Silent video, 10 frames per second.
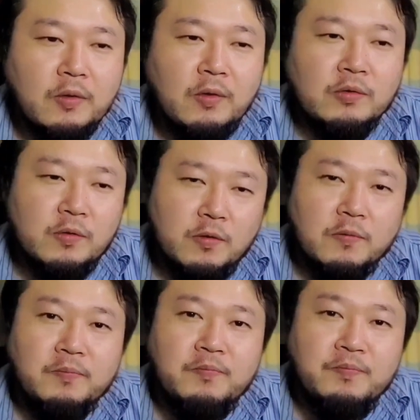こ
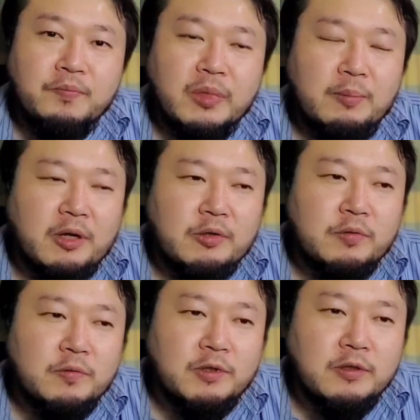の、
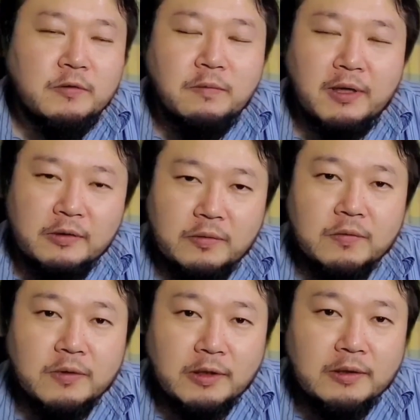クーリングファンと
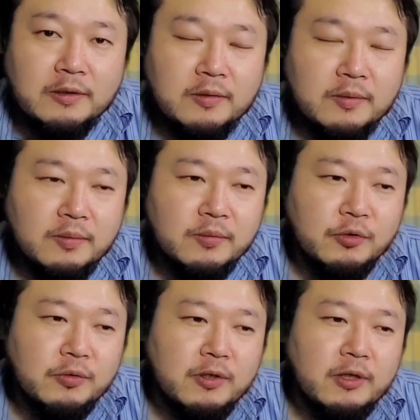いうかね、
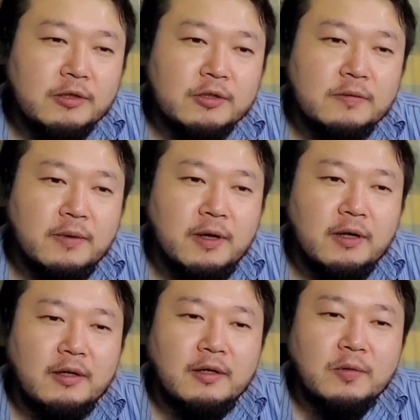ものに関して
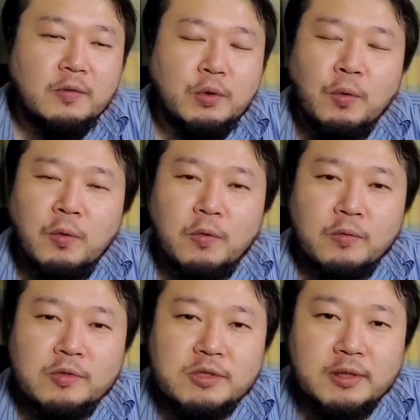は、同
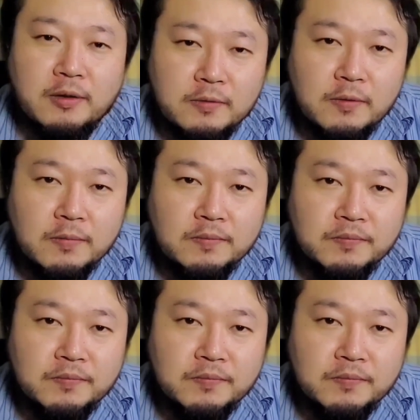梱されると。